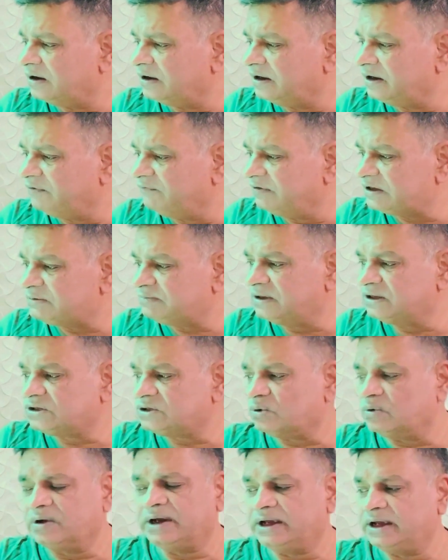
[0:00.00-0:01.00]

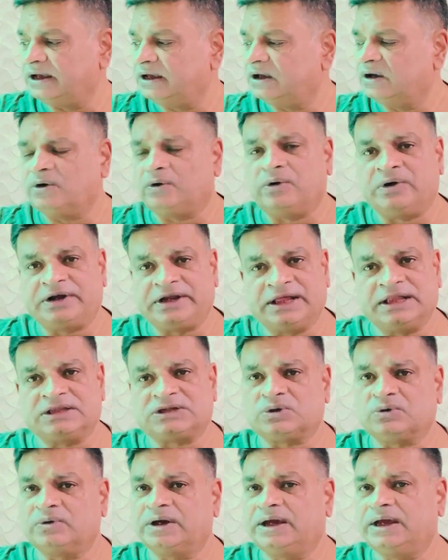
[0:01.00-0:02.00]
इन्वेस्टमेंट्स हो गए
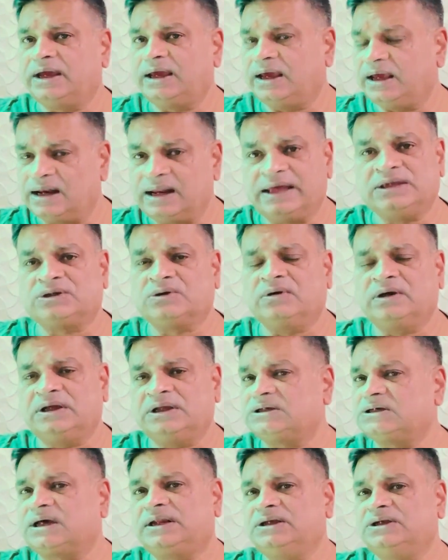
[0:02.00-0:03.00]
होटल्स हो गए एयरलाइंस हो गए
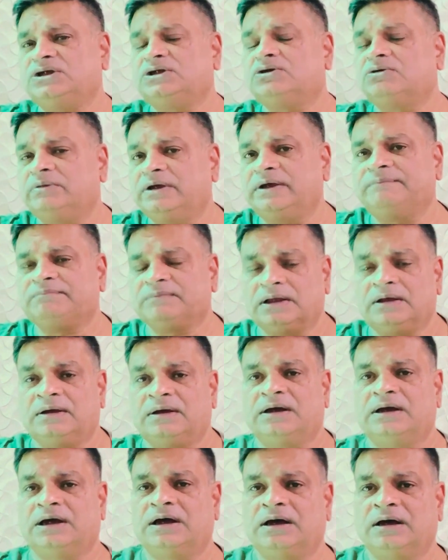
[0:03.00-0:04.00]
इन सारी चीज़ों में
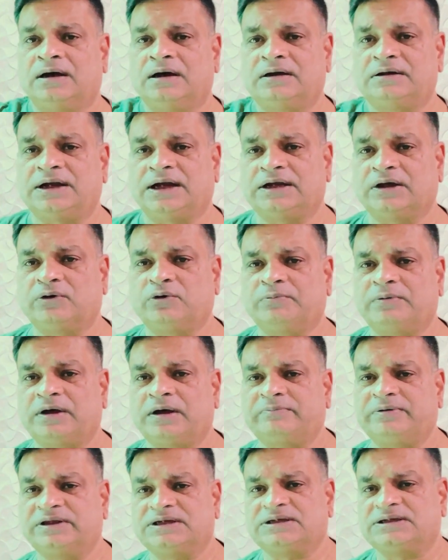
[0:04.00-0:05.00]
टाटा uh, ग्रुप
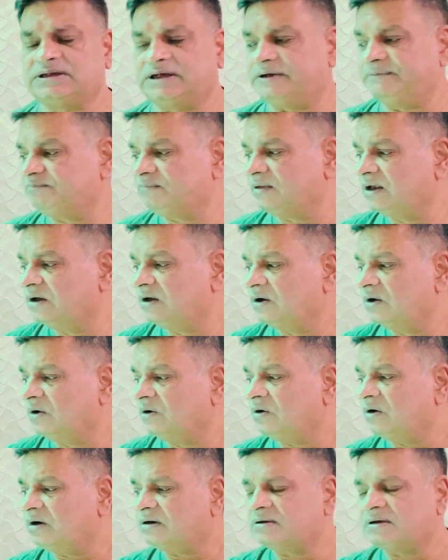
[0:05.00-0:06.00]
का प्रेजेंस है
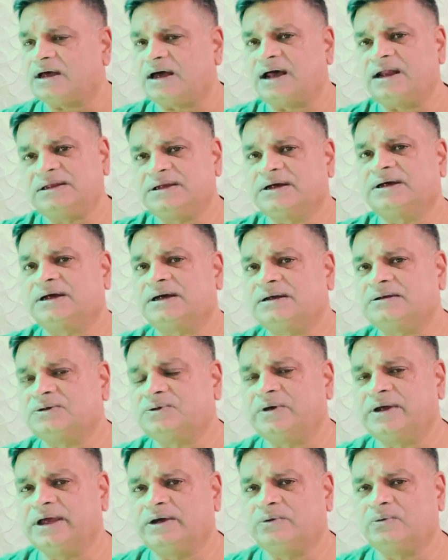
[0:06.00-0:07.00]
और हर जगह
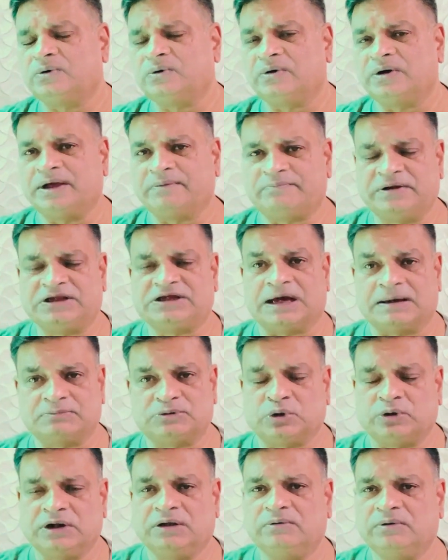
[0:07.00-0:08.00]
जो है उन्होंने अपनी छाप
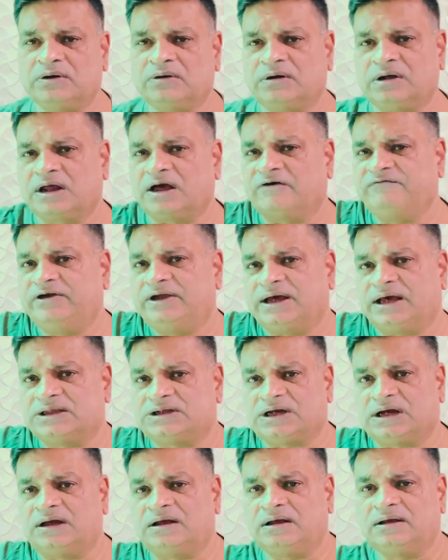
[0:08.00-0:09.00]
छोड़ी हुई है और काफ़ी अच्छा